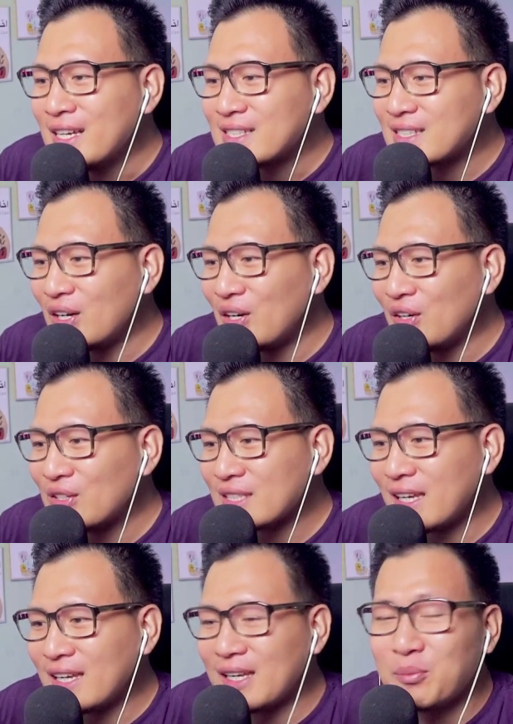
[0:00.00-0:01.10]
So
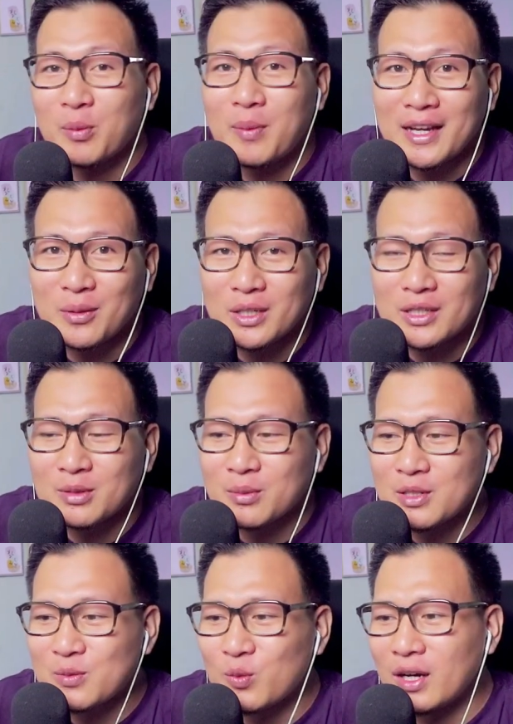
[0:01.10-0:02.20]
saya ingin berbagi buat
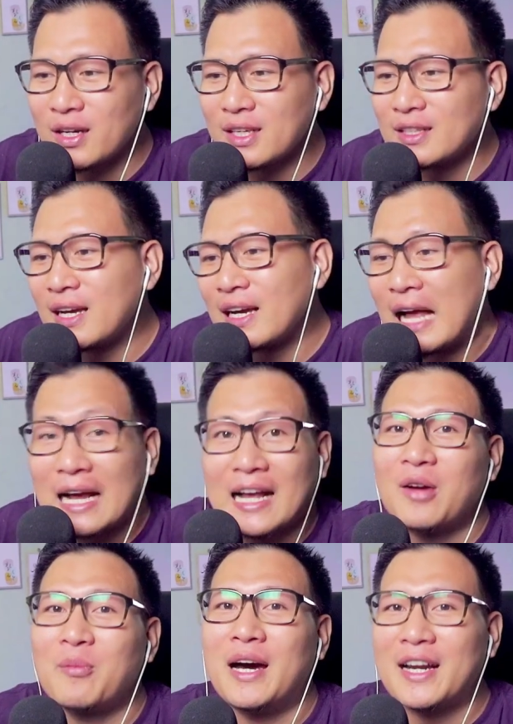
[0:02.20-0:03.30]
teman-teman semua Kita
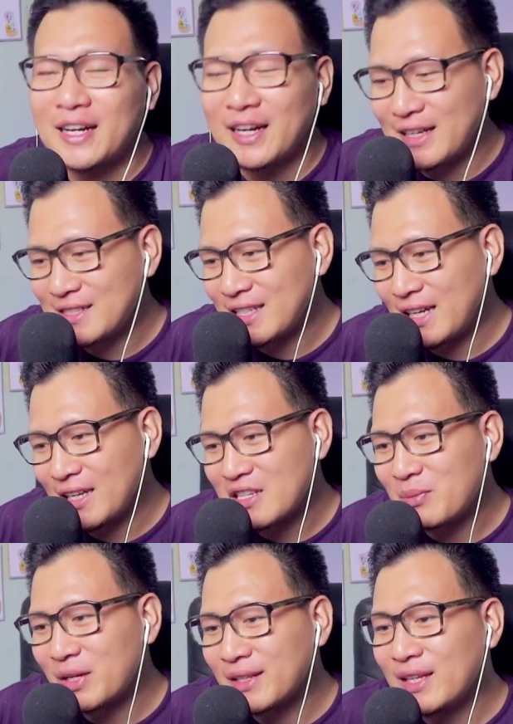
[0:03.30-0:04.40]
ngakak bareng lah istilahnya
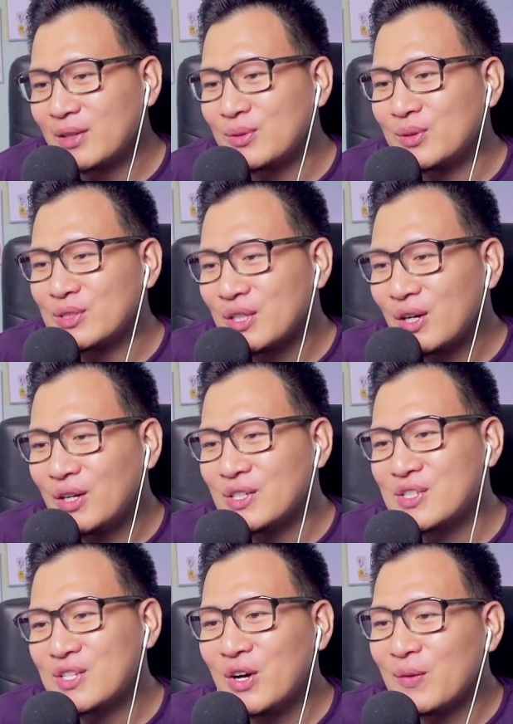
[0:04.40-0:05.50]
seperti itu So
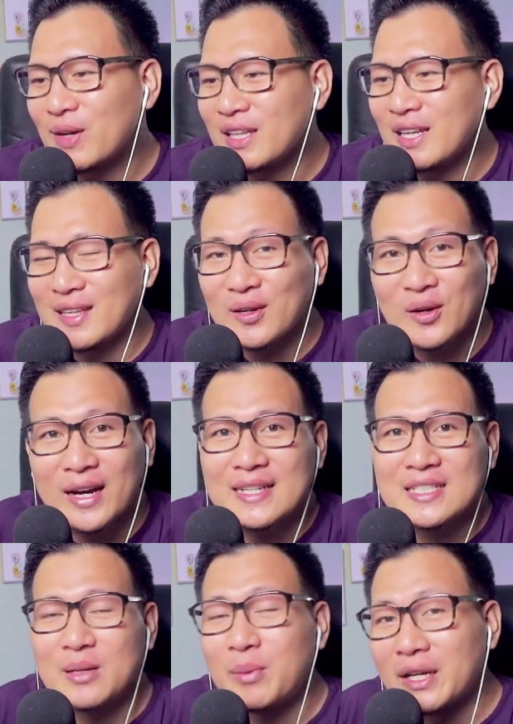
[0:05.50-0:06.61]
jom kita tengok
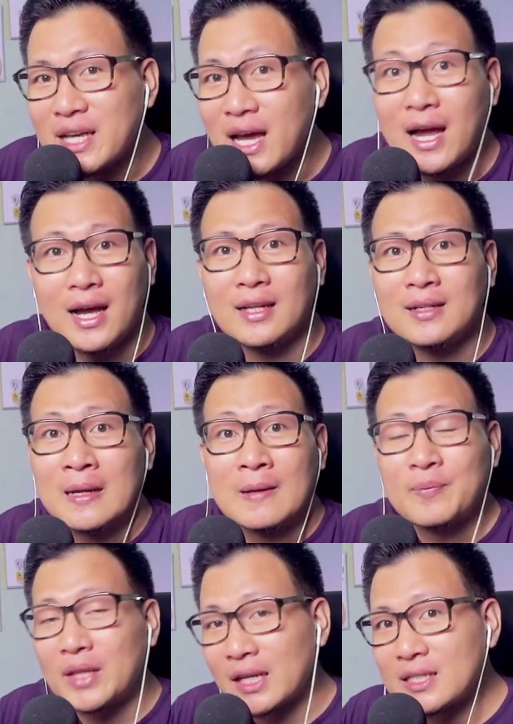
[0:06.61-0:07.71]
guys Kemeriahan
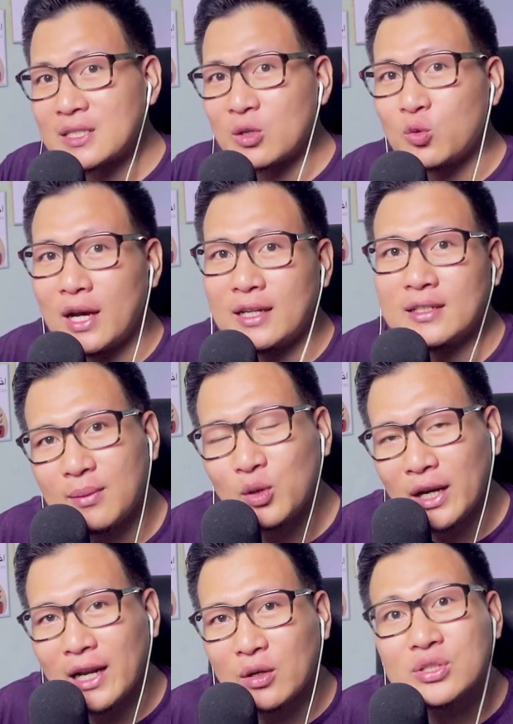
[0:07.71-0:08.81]
dan keseruan
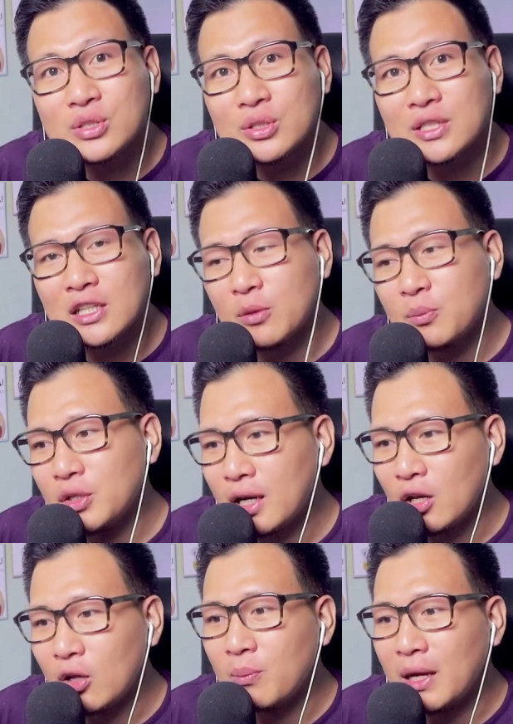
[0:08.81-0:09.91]
bulan Agustus Ataupun
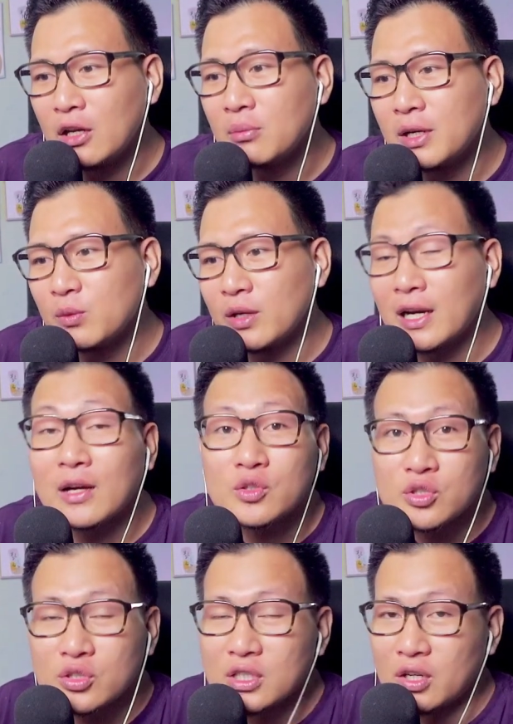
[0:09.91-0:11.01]
lomba-lomba di bulan
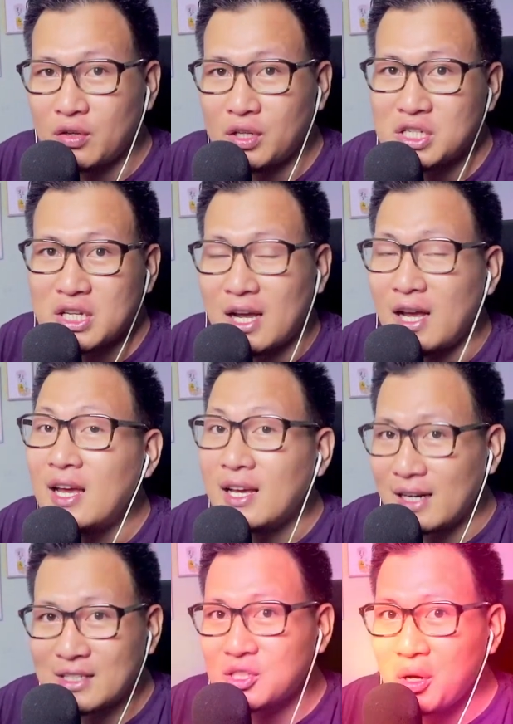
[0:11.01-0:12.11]
Agustus di Indonesia
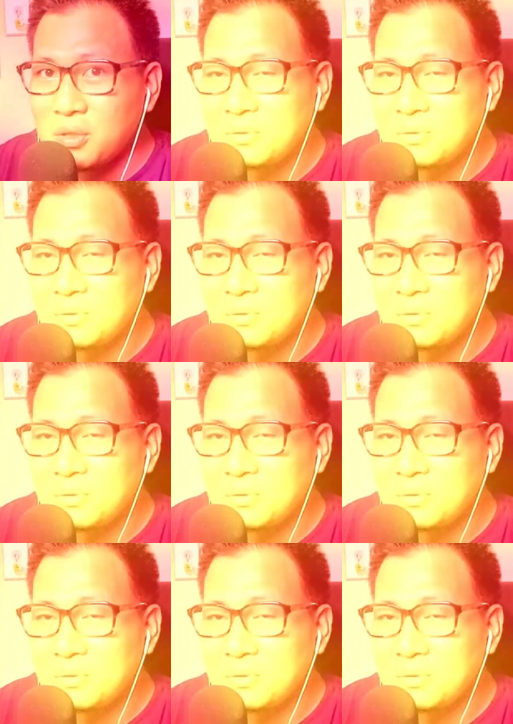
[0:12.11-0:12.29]
Let's go